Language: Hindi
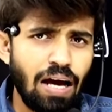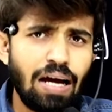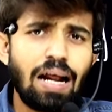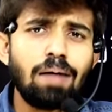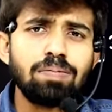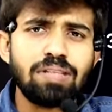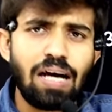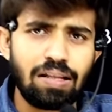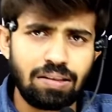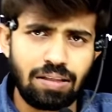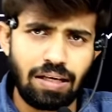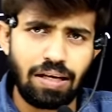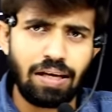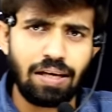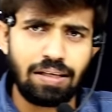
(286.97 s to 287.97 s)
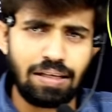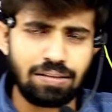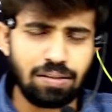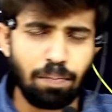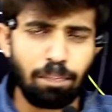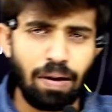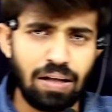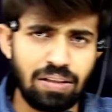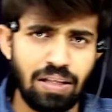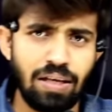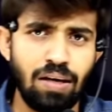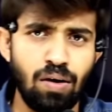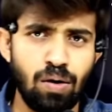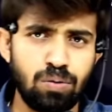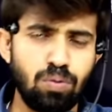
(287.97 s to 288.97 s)
अगर आप जानते हैं ये सब
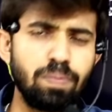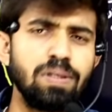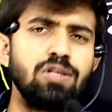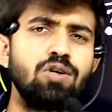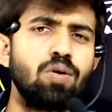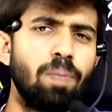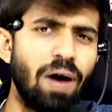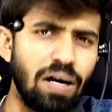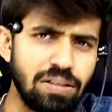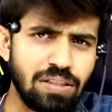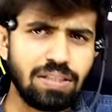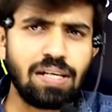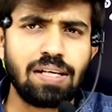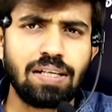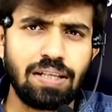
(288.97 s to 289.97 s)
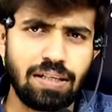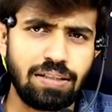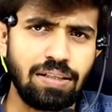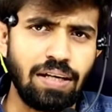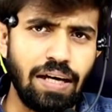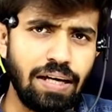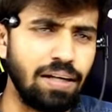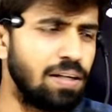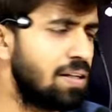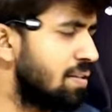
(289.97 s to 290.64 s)
बातें तो वीडियो को फास्ट करके देखिए है कि